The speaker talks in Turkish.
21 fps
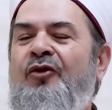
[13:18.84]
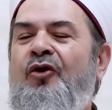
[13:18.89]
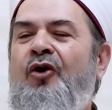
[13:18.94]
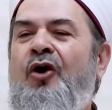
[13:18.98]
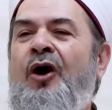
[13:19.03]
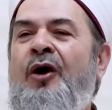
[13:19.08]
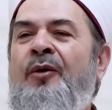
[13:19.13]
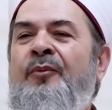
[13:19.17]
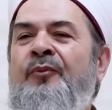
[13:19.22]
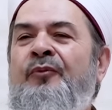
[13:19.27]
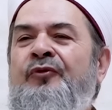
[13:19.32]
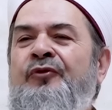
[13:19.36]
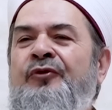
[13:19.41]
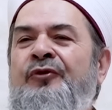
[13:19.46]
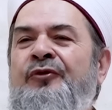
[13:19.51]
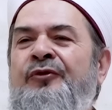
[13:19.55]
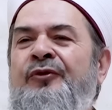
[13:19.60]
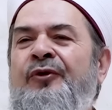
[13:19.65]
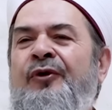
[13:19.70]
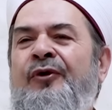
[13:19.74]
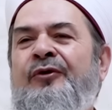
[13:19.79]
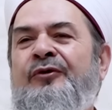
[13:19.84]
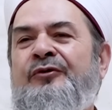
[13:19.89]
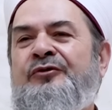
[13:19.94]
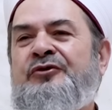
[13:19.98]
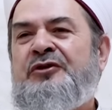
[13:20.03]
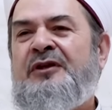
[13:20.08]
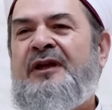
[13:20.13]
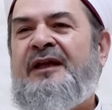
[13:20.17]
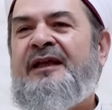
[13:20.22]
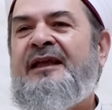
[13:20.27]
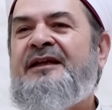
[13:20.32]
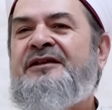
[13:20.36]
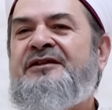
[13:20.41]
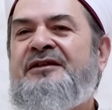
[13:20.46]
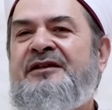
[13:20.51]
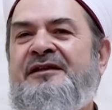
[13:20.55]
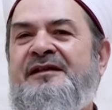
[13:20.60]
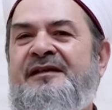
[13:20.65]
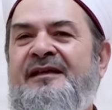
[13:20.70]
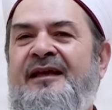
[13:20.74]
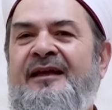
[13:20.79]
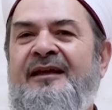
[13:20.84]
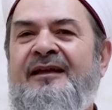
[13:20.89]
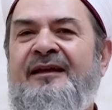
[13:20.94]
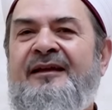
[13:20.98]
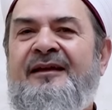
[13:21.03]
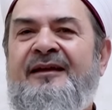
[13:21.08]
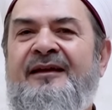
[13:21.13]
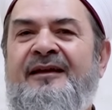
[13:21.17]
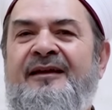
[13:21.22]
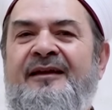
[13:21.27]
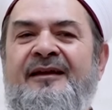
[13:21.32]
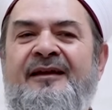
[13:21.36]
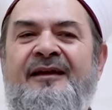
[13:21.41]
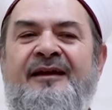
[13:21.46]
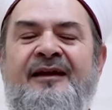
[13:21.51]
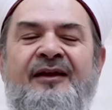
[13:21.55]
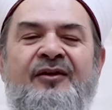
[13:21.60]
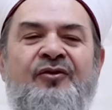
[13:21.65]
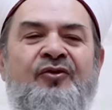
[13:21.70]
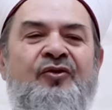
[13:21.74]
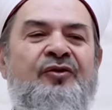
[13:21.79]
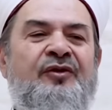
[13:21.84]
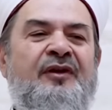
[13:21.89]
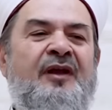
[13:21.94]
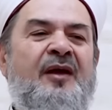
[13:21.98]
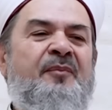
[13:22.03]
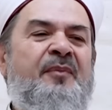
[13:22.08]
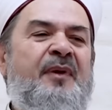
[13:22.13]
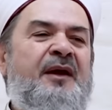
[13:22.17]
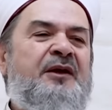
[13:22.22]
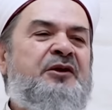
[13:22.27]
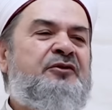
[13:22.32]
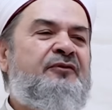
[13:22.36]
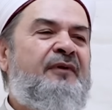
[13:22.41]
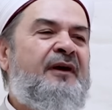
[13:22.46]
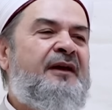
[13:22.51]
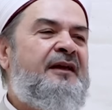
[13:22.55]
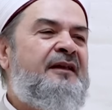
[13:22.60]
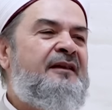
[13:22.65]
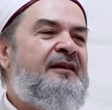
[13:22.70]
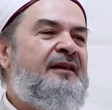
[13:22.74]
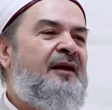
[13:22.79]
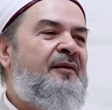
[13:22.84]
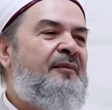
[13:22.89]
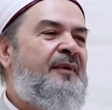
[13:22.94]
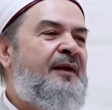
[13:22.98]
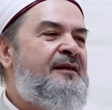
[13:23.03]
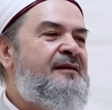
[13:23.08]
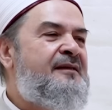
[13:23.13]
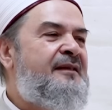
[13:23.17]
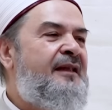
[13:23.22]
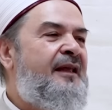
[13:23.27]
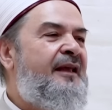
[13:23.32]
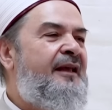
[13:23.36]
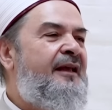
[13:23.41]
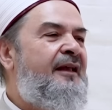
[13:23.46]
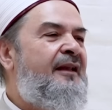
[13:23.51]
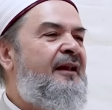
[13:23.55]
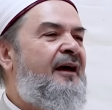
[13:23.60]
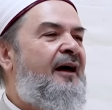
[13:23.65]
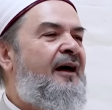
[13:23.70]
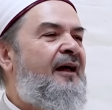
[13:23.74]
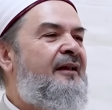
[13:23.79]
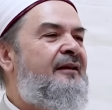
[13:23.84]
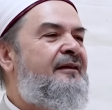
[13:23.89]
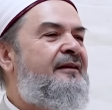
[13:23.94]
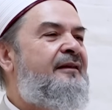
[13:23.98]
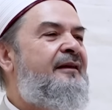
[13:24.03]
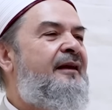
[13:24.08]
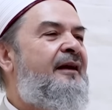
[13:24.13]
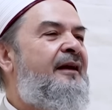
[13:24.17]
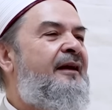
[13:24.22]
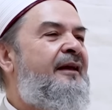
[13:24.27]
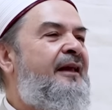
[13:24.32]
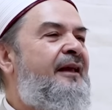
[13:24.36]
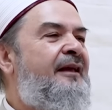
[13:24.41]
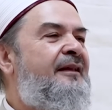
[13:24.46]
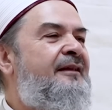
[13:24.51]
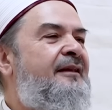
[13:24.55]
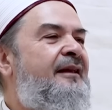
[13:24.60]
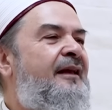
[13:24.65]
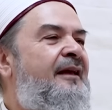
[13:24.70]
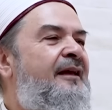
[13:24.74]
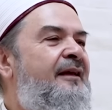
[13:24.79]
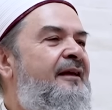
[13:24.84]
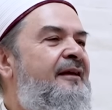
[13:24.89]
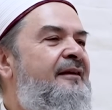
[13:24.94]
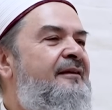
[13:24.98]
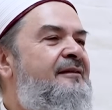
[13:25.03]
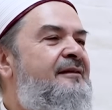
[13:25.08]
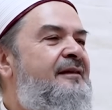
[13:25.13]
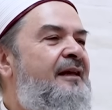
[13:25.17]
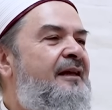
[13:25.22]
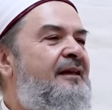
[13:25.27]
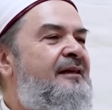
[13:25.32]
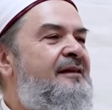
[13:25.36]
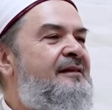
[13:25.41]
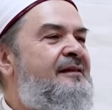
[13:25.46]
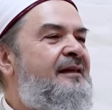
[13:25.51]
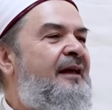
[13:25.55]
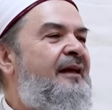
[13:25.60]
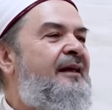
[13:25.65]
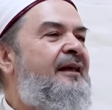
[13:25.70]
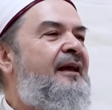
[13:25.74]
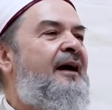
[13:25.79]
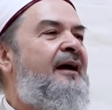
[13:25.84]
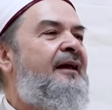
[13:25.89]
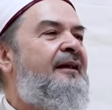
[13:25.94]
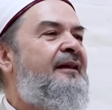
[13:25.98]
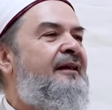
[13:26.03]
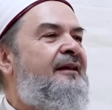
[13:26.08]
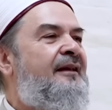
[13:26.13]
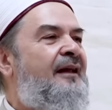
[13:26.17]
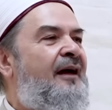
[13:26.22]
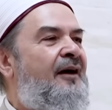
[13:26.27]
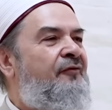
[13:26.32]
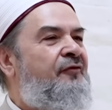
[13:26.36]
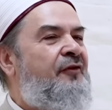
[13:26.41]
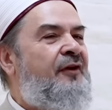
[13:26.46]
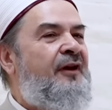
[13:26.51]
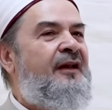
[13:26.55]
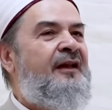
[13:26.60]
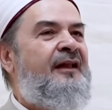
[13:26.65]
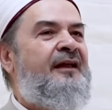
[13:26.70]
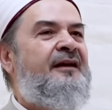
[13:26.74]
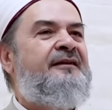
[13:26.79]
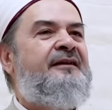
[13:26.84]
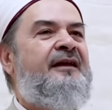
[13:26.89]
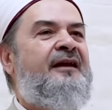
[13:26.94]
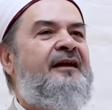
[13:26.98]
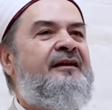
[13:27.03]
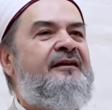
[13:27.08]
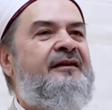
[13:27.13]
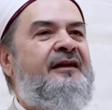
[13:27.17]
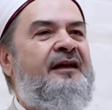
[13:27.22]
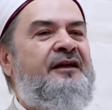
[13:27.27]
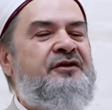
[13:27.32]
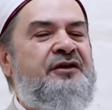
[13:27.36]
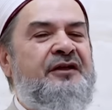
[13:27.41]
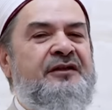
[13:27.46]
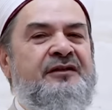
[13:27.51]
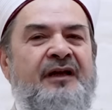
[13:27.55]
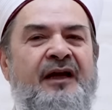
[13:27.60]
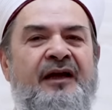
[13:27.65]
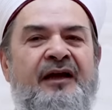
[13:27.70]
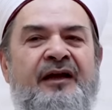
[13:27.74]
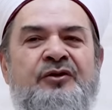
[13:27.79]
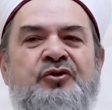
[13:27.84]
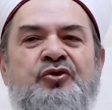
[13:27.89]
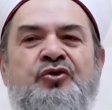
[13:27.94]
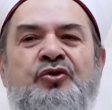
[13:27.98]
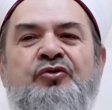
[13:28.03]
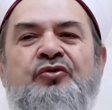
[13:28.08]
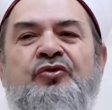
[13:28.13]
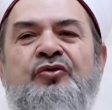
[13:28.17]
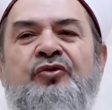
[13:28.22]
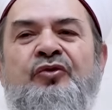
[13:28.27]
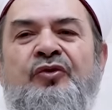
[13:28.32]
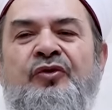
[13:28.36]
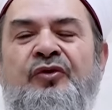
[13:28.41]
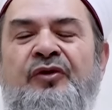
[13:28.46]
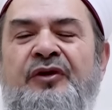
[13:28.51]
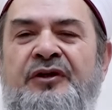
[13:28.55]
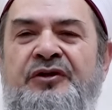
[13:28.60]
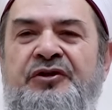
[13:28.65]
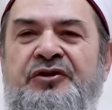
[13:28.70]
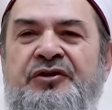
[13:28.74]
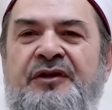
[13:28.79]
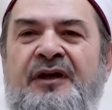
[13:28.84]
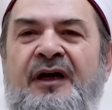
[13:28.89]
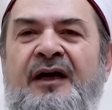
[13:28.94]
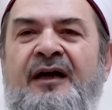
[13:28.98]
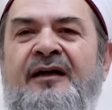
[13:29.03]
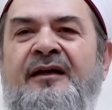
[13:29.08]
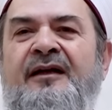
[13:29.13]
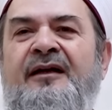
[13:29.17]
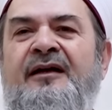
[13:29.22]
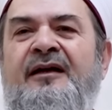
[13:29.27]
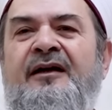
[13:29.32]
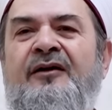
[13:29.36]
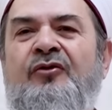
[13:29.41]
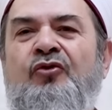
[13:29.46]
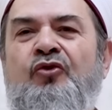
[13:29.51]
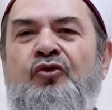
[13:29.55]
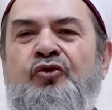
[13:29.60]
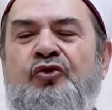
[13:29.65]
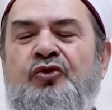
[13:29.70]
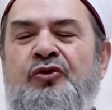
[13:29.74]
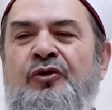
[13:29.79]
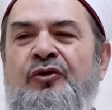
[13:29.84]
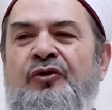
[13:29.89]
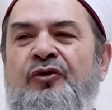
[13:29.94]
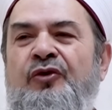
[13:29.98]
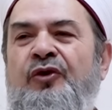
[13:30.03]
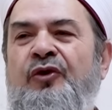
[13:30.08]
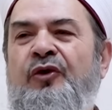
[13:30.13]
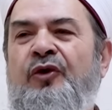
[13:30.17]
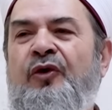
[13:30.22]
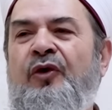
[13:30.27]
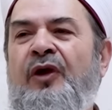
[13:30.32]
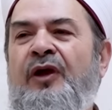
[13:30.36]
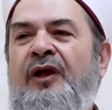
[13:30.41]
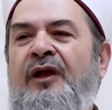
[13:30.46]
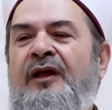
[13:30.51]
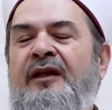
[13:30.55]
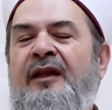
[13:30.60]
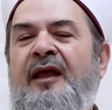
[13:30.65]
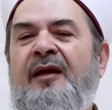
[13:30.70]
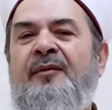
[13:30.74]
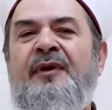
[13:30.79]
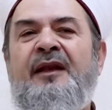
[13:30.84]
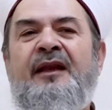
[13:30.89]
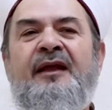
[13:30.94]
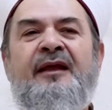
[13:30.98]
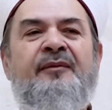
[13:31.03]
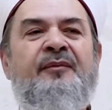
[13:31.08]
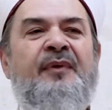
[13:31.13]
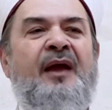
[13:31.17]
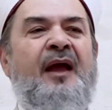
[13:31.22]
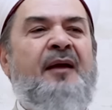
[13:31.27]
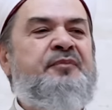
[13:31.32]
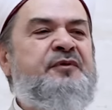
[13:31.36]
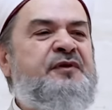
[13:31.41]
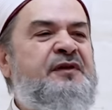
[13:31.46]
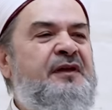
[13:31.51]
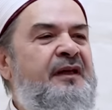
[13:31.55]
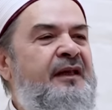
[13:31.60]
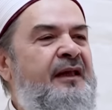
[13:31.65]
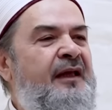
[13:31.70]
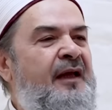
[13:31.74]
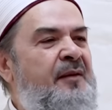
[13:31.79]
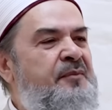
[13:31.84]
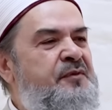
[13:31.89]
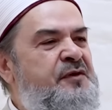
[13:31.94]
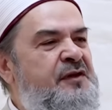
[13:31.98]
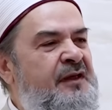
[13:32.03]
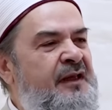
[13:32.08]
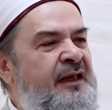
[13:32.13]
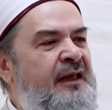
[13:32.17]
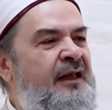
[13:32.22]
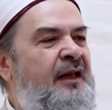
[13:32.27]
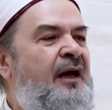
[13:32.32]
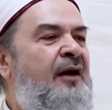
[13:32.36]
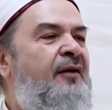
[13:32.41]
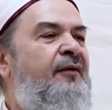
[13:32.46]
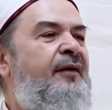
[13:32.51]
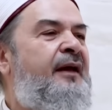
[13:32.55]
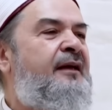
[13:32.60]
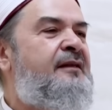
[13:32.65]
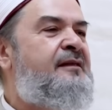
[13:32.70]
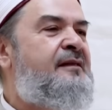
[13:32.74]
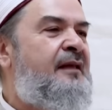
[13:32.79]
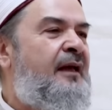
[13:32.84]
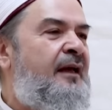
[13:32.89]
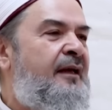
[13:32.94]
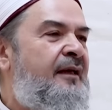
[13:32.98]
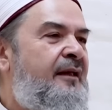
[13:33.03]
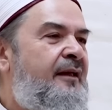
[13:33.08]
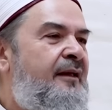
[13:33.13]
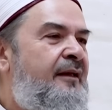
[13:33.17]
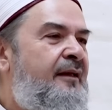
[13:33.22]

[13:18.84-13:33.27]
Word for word: ömrünü oruçla geçirse, günde beş vakit namaz değil, altıya, yediye, sekize yani nafileler de gece teheccüdü, ışrakı, kuşluğu, ne bileyim hepsini hepsini ilave etse,